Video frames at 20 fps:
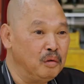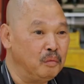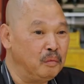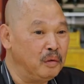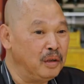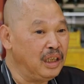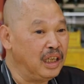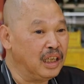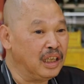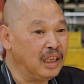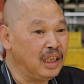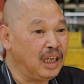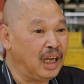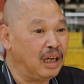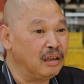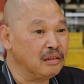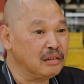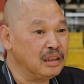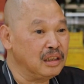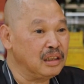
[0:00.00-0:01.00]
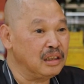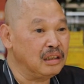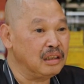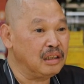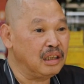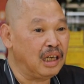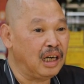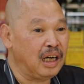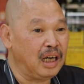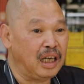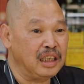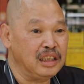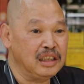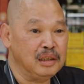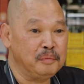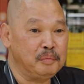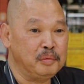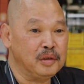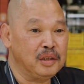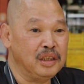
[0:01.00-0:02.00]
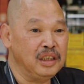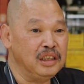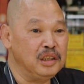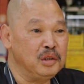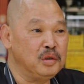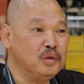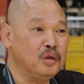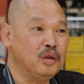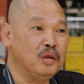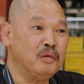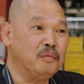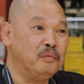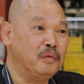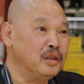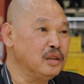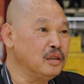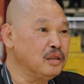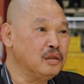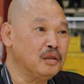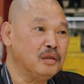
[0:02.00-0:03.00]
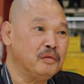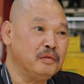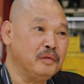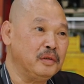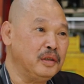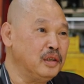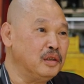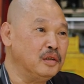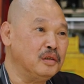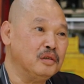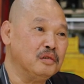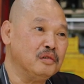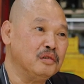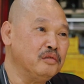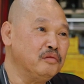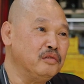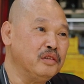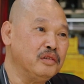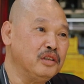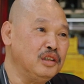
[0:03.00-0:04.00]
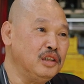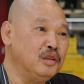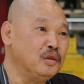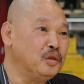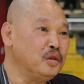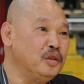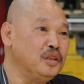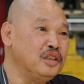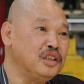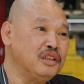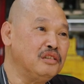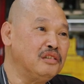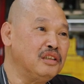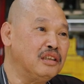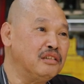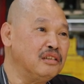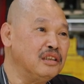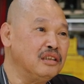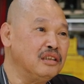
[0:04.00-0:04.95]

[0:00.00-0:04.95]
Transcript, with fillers: 我们两个老的啊，哪一个不可以做，我就都没有，就退休了